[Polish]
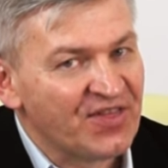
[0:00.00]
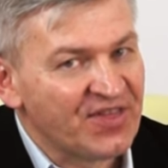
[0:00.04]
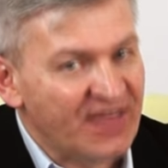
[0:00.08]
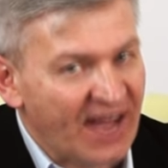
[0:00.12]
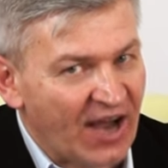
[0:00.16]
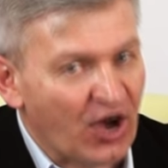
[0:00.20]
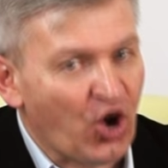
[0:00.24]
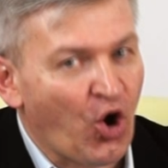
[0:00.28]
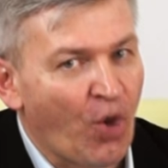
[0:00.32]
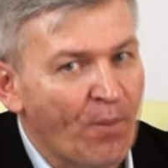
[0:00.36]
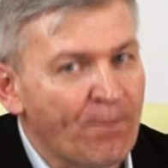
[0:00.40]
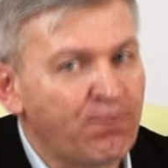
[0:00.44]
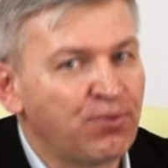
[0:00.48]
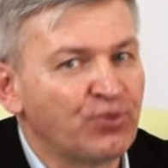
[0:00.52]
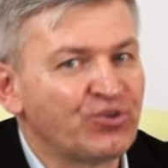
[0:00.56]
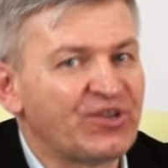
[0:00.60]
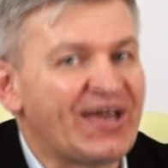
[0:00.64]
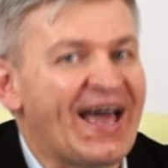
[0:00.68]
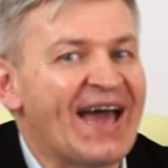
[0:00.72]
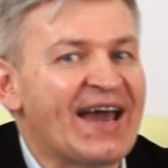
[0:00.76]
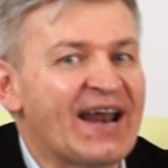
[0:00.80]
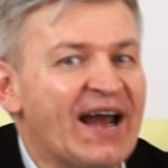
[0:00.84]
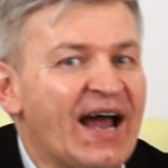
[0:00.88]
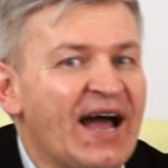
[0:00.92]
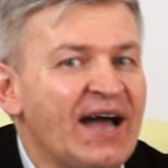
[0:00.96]
na
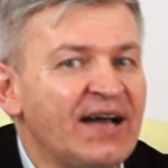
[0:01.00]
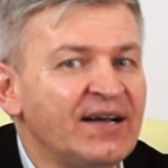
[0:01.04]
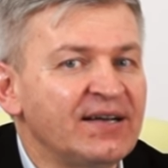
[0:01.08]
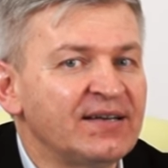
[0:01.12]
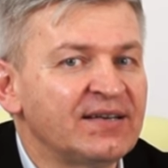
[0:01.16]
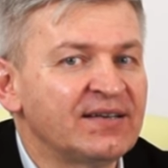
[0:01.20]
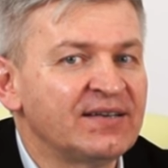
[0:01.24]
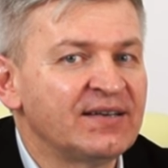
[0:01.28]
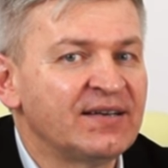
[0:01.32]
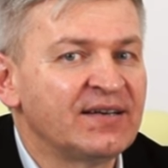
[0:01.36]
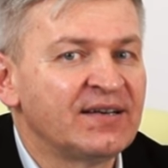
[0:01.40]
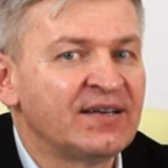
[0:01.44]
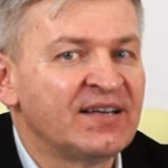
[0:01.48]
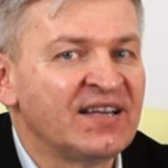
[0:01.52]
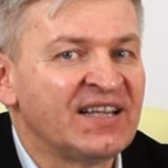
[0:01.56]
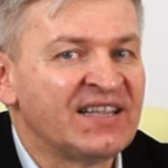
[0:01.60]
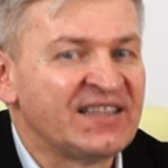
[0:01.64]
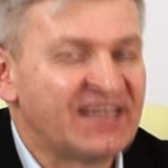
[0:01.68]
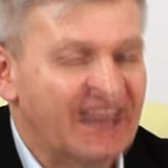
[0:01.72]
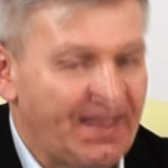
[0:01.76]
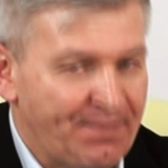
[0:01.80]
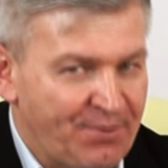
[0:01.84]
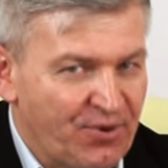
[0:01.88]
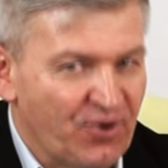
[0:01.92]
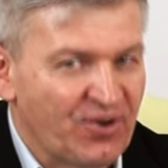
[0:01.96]
komputerach,
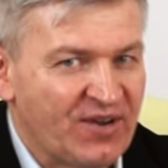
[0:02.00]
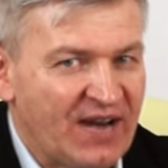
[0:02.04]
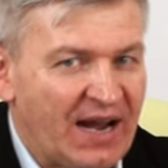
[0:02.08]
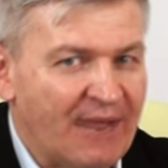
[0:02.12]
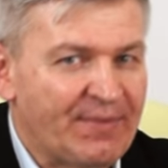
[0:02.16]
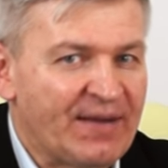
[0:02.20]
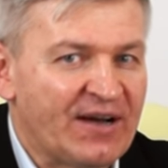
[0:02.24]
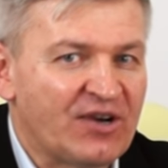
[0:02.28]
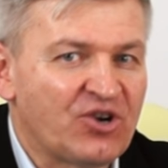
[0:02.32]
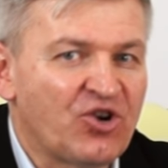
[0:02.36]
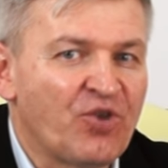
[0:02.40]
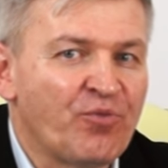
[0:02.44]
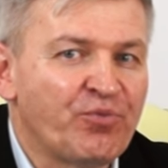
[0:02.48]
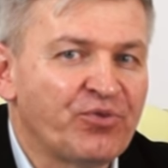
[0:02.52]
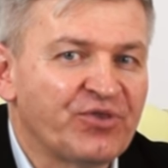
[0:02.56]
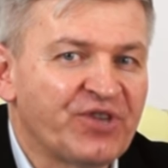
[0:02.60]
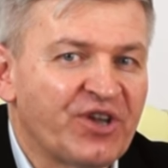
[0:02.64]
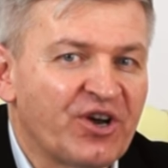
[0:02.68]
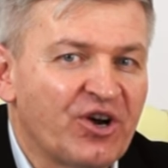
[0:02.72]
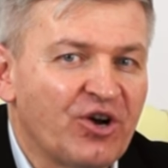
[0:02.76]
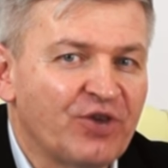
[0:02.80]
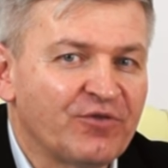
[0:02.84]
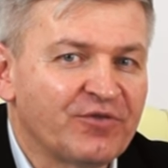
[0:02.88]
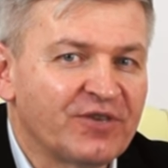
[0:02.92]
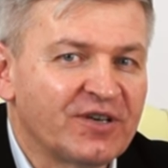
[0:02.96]
na programach
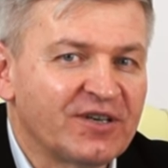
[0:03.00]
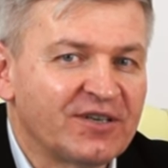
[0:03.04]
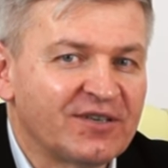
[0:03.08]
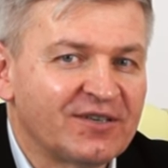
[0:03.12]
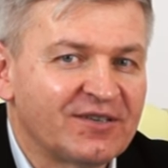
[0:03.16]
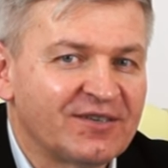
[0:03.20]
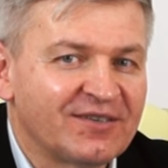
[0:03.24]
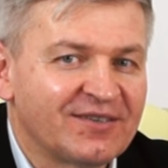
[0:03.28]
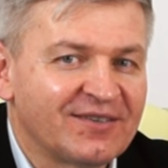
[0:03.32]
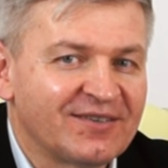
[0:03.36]
komputerowych?